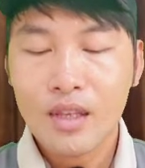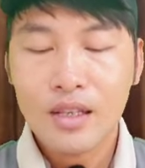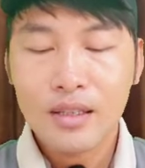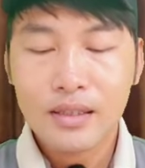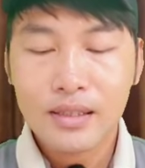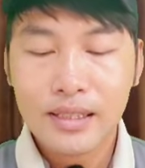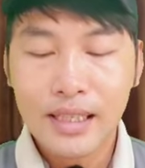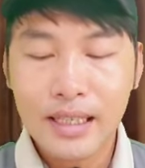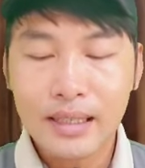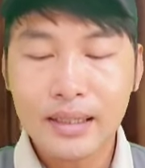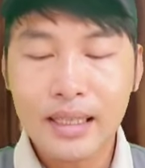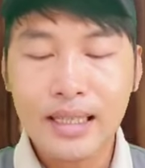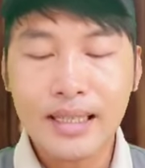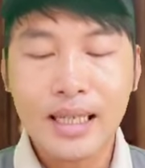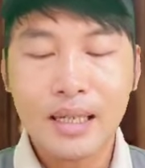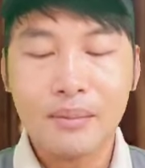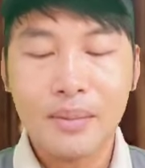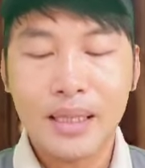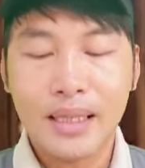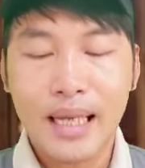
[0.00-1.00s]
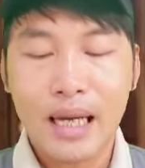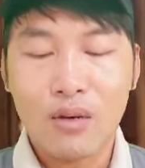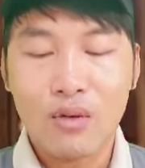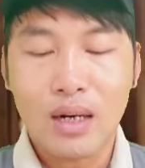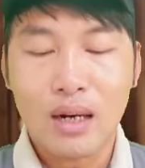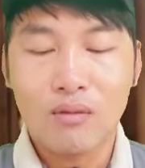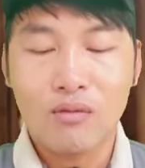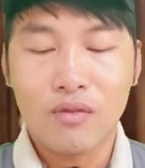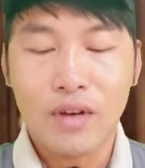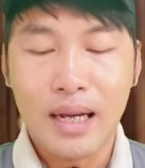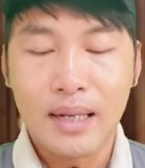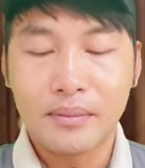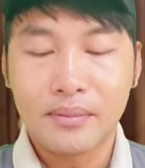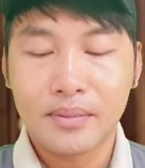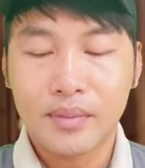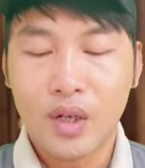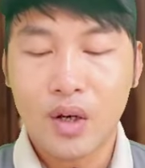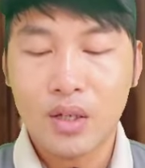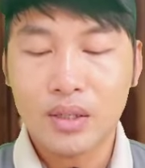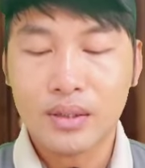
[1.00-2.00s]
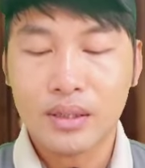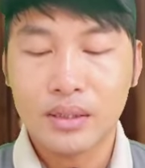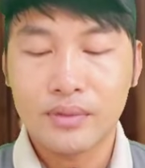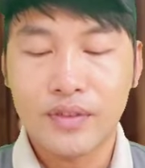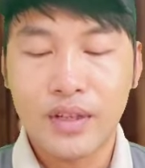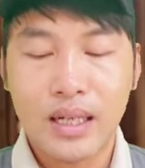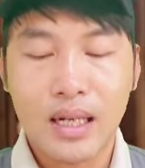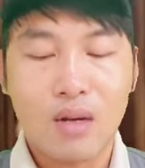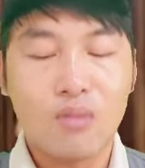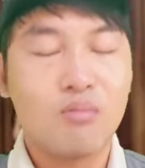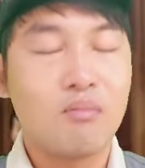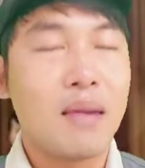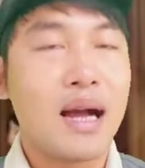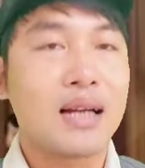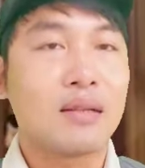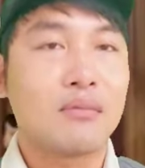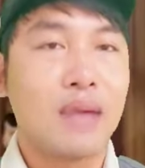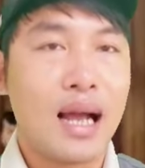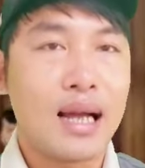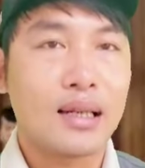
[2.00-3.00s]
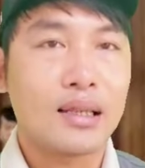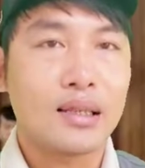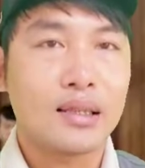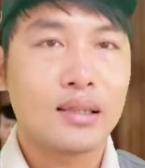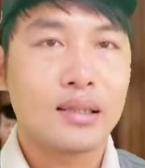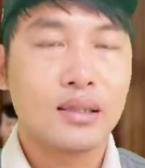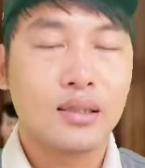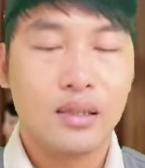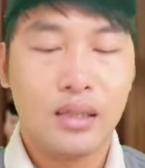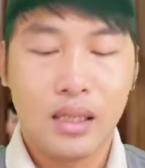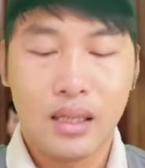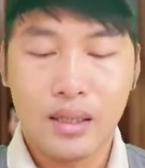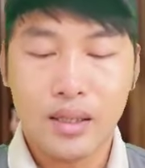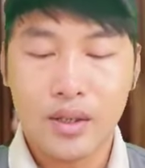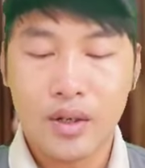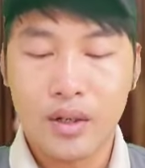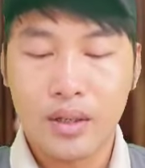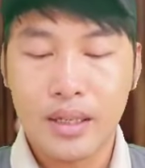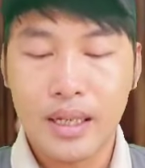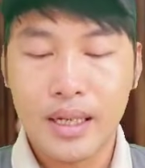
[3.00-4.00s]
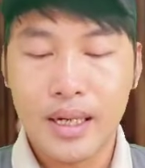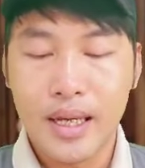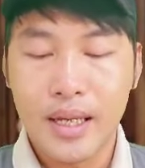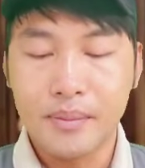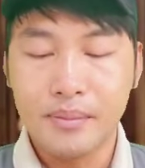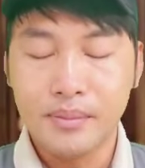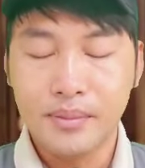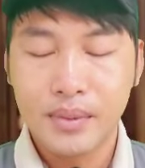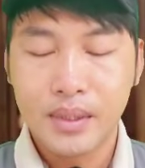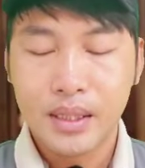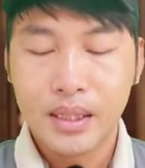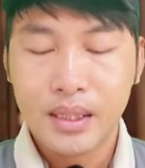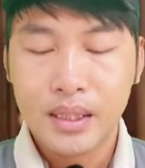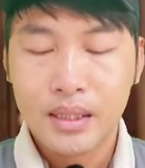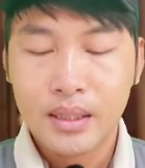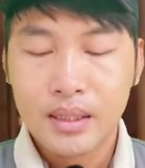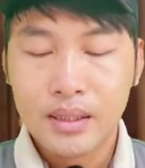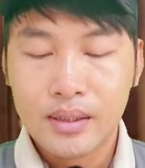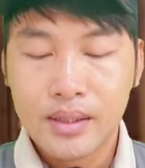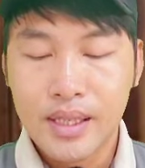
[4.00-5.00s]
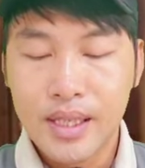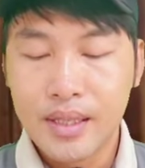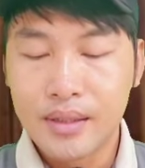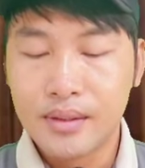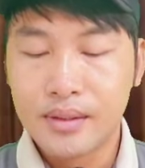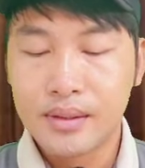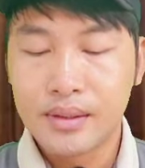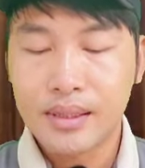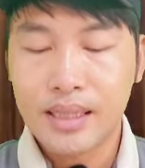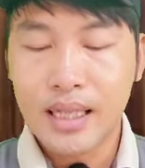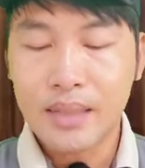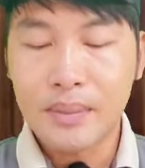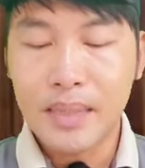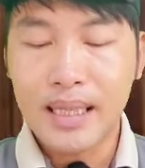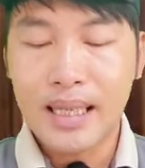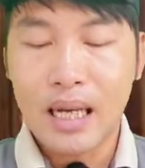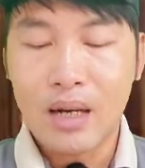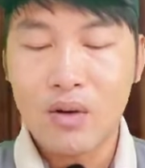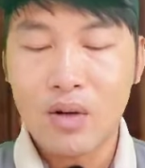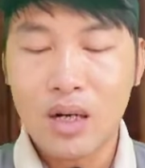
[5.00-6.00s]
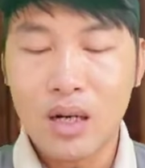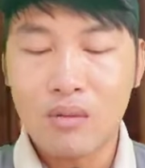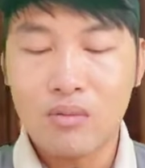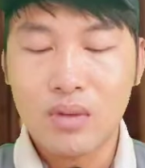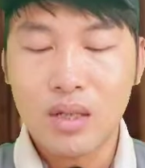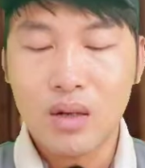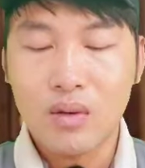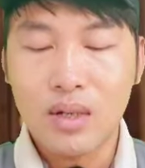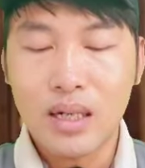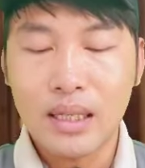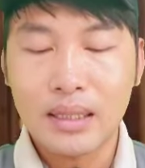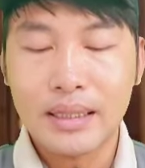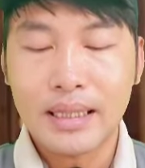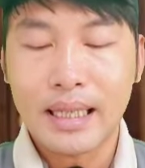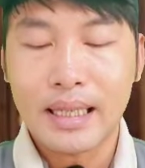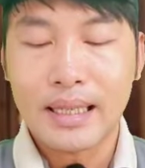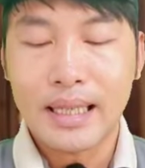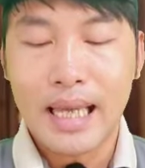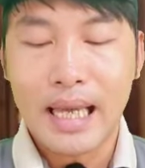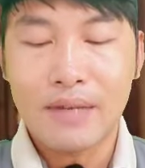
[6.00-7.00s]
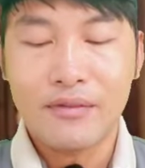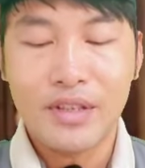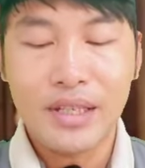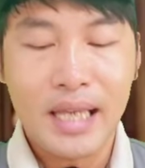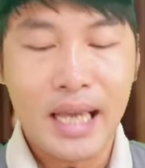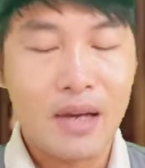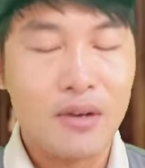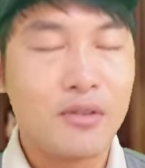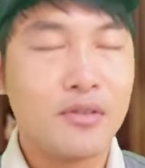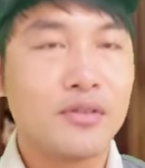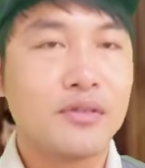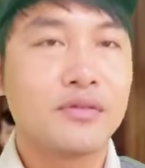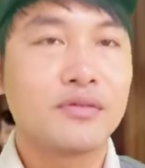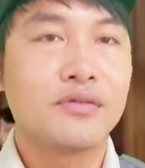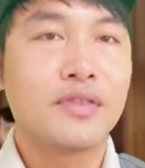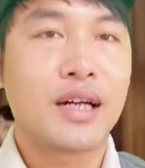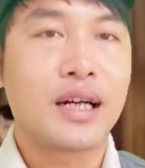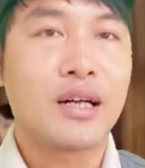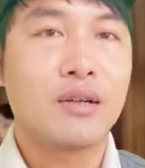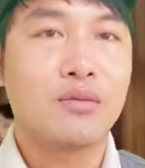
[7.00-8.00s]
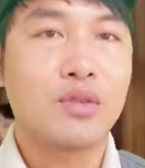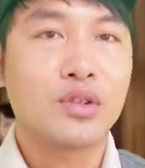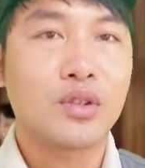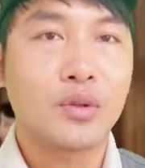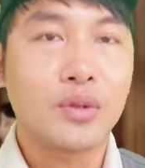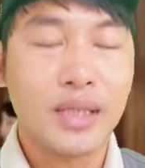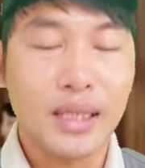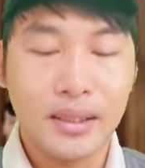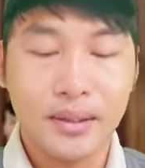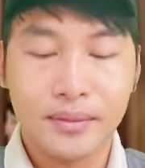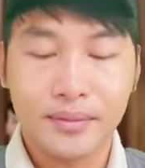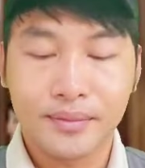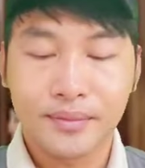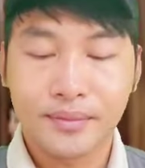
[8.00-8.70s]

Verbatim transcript: xét thấy các bị cáo đồng phạm có sự phân công bàn bạc, lựa chọn địa điểm, nhưng các bị cáo không cấu kết chặt chẽ với nhau và không có tổ chức.